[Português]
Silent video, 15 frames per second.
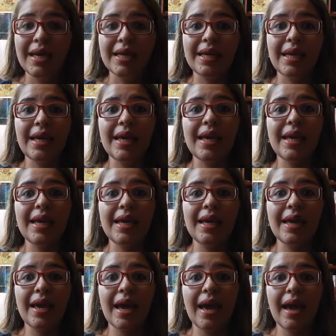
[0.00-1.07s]
que
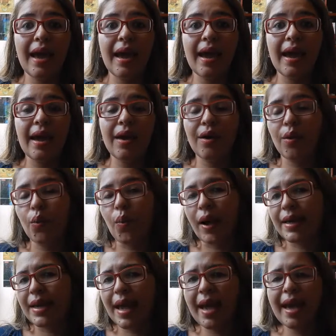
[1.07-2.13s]
é o
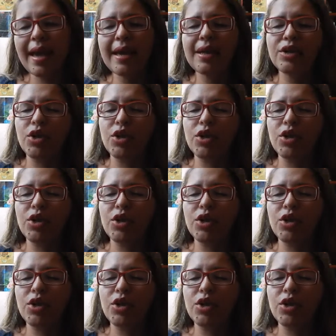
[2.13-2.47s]
YA,